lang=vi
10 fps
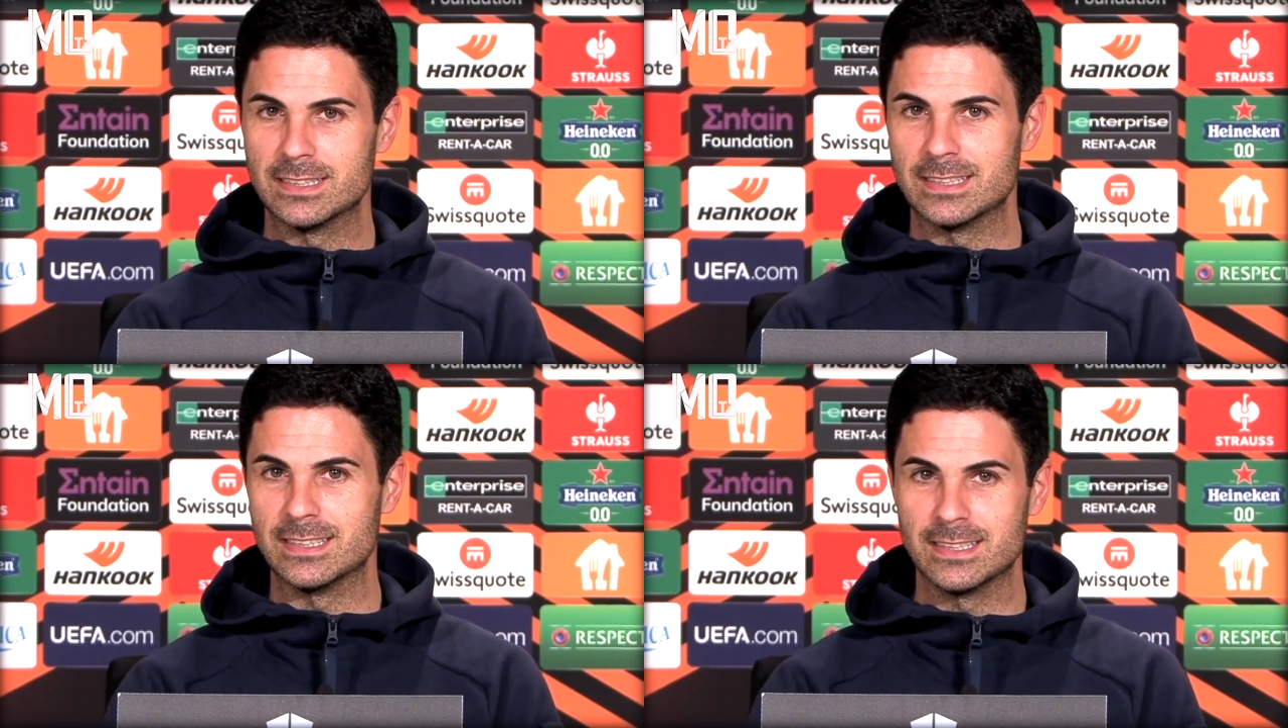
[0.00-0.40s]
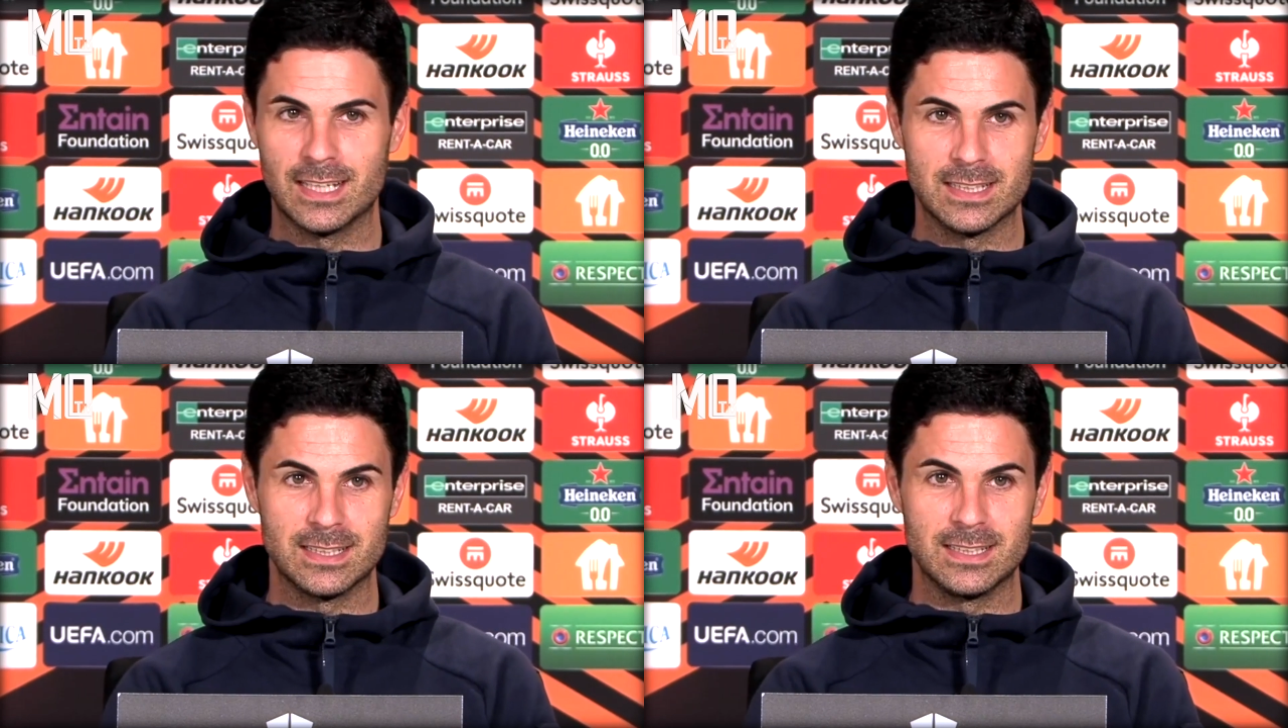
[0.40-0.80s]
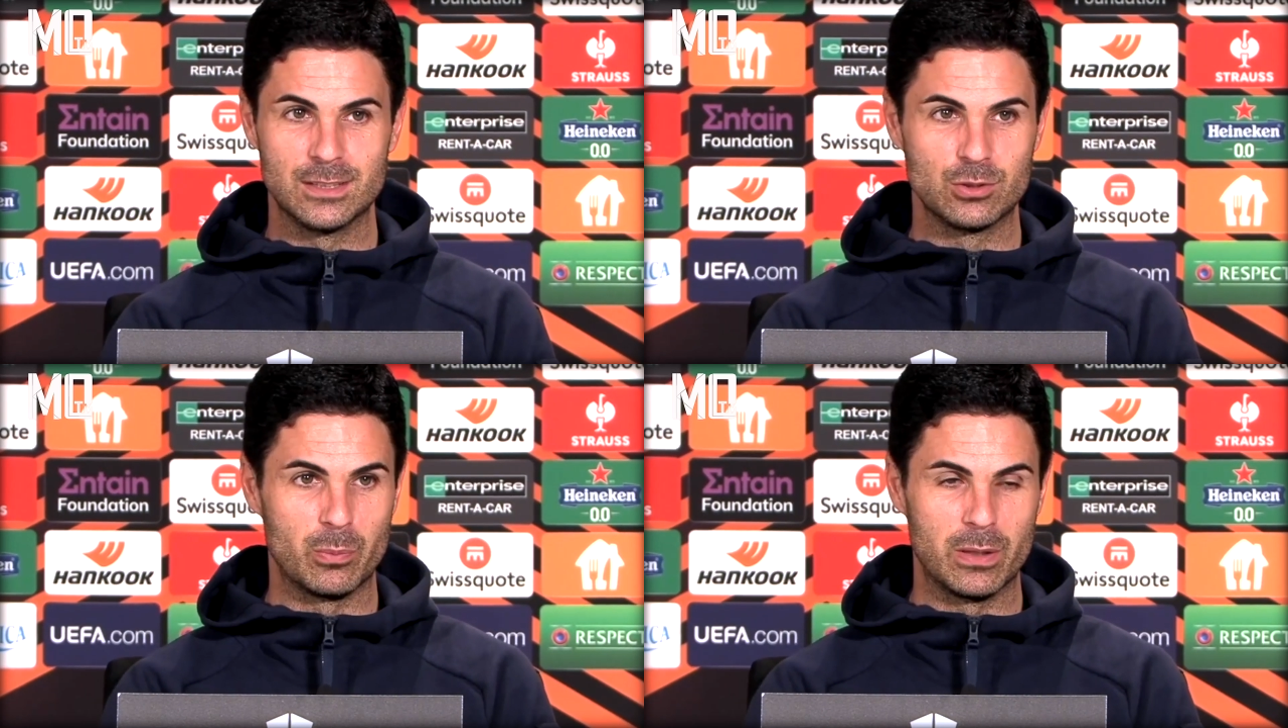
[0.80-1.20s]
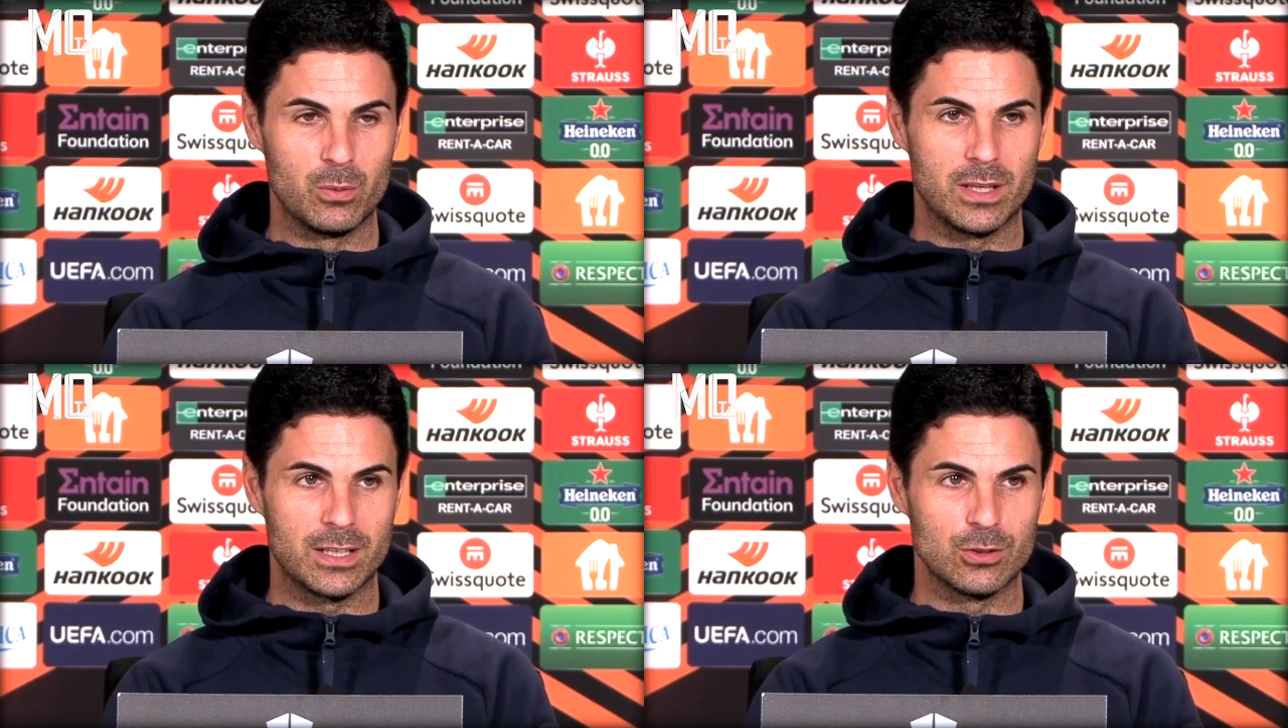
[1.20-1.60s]
họ phải đá. Và
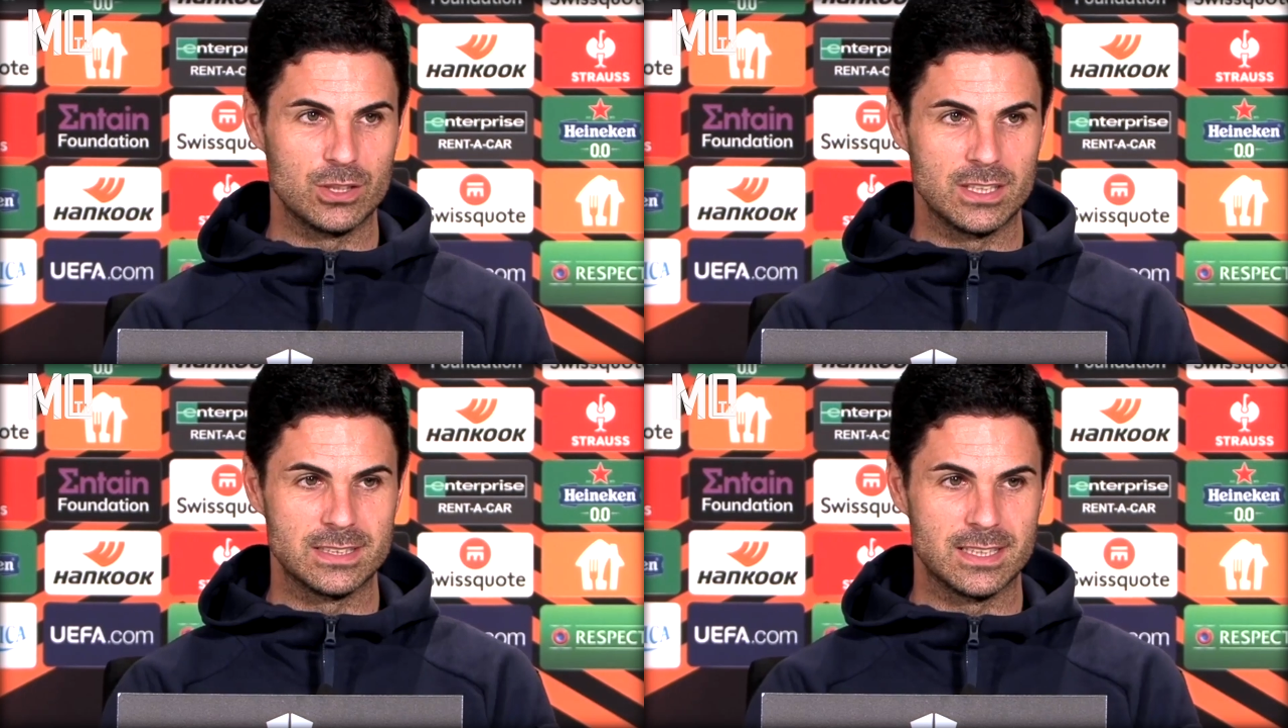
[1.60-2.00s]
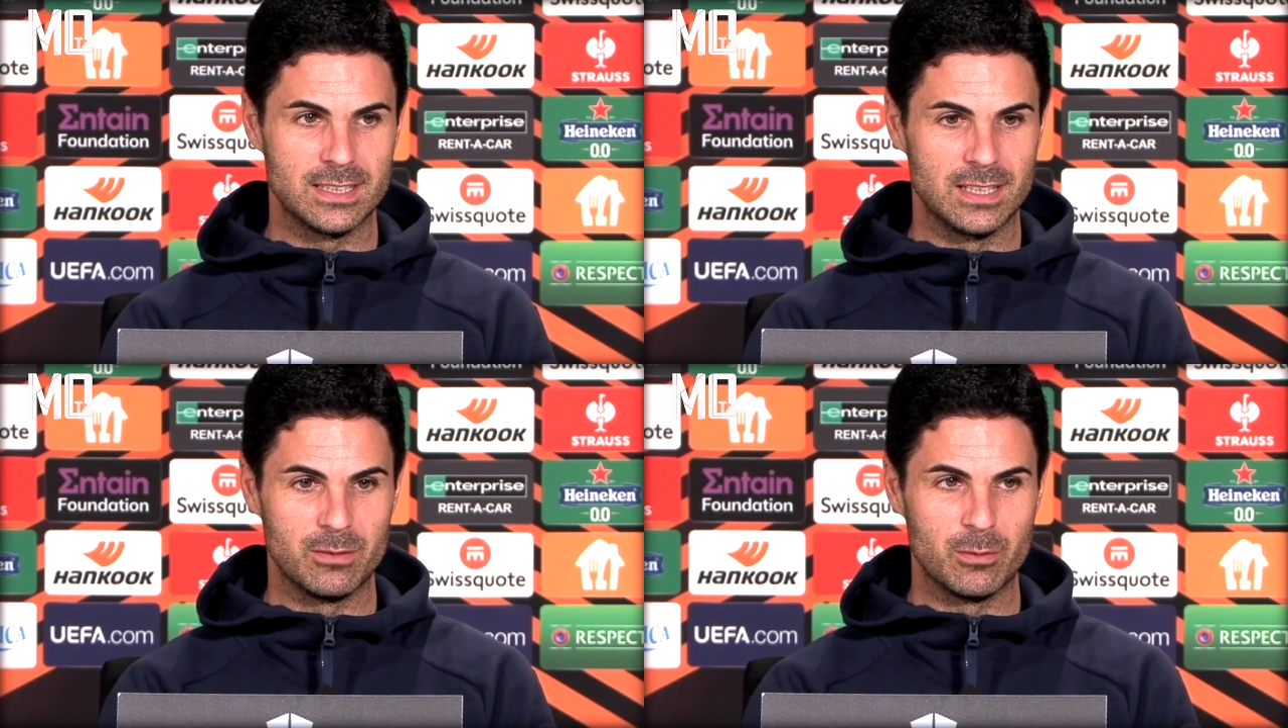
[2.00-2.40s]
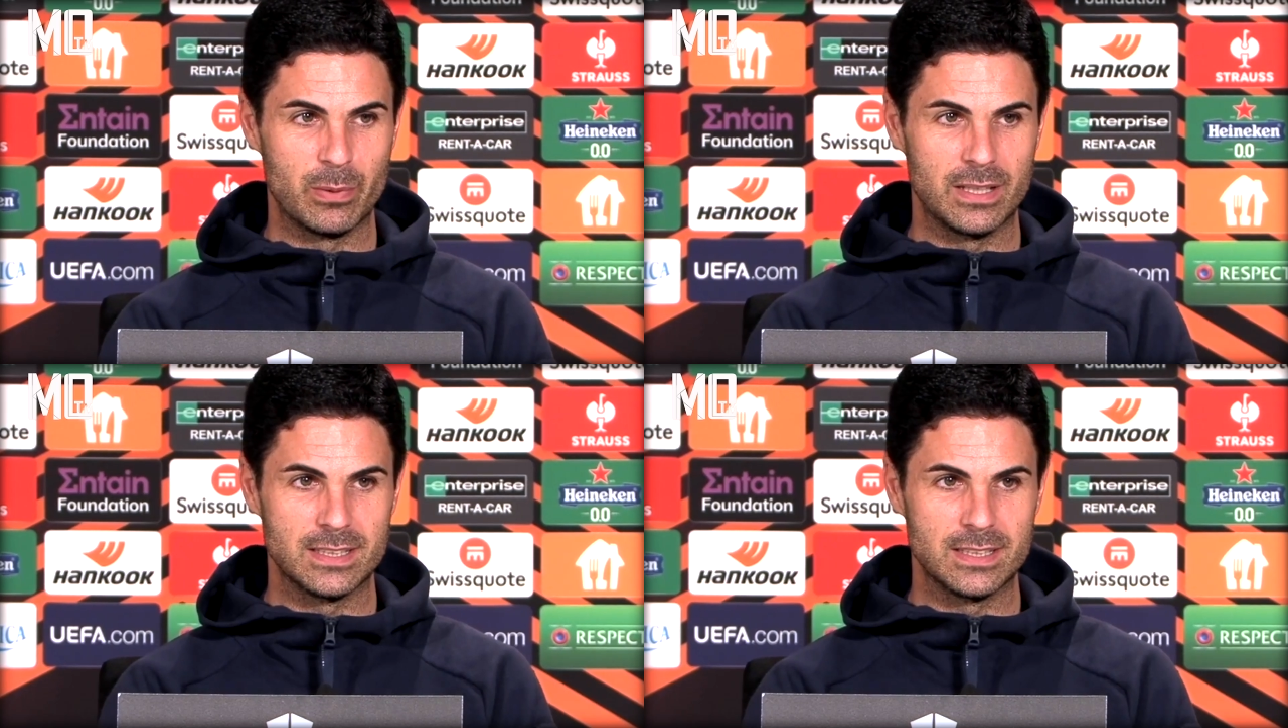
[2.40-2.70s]
chúng tôi không thể thay 11 người